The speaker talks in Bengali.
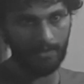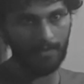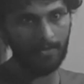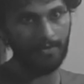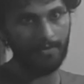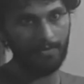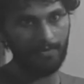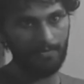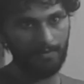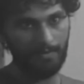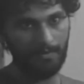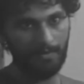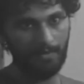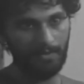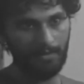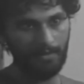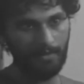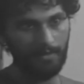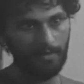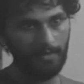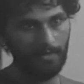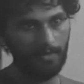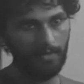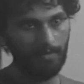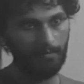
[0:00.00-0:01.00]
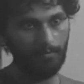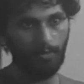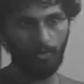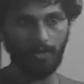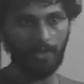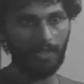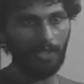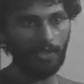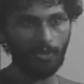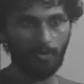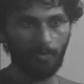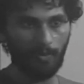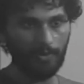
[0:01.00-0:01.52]
না
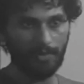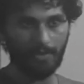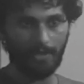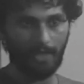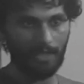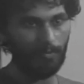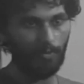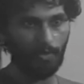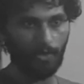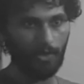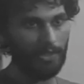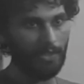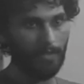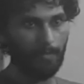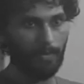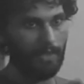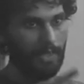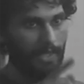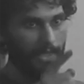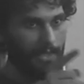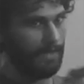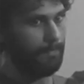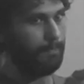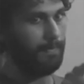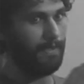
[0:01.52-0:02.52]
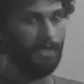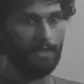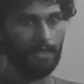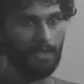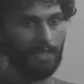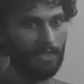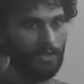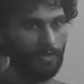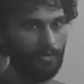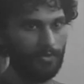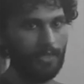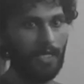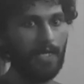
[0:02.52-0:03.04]
পরীক্ষার সময় তো স্যার বলে দিবেন এটা পি এটা
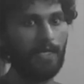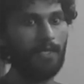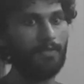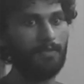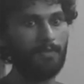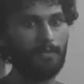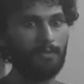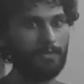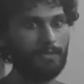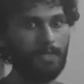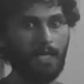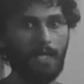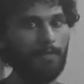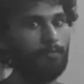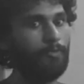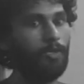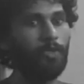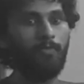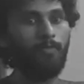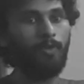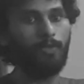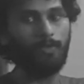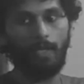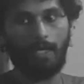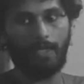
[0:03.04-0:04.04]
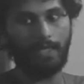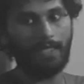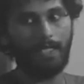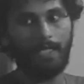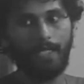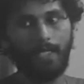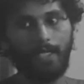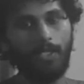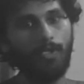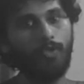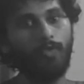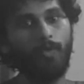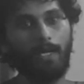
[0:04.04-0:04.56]
কিউ স্যার তার মন মতো
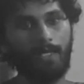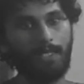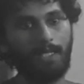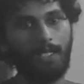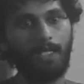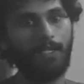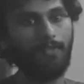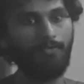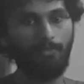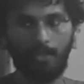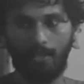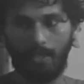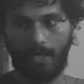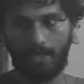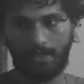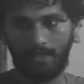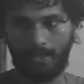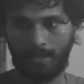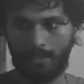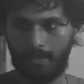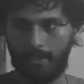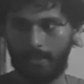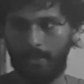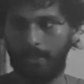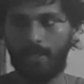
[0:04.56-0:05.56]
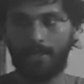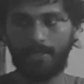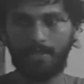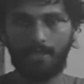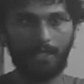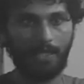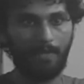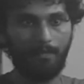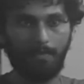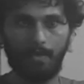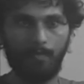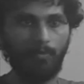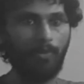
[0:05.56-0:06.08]
একটাকে ইউ একটাকে ভি একটাকে এ
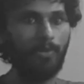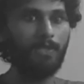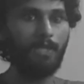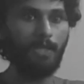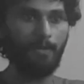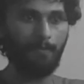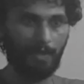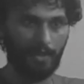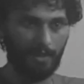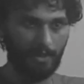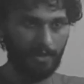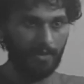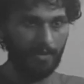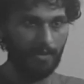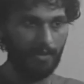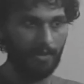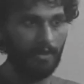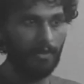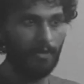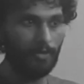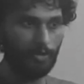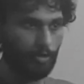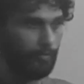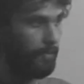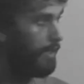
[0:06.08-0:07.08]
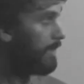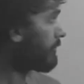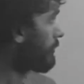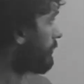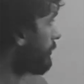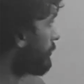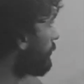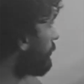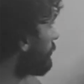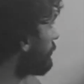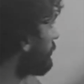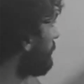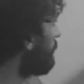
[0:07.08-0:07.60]
একটাকে বি বলতেই পারে তোমার তো
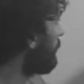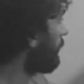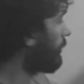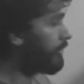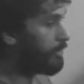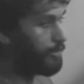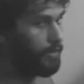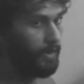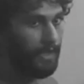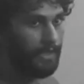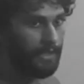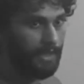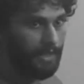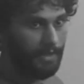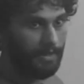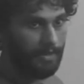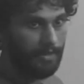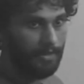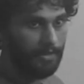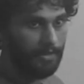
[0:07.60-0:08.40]
সূত্র মুখস্থ এটা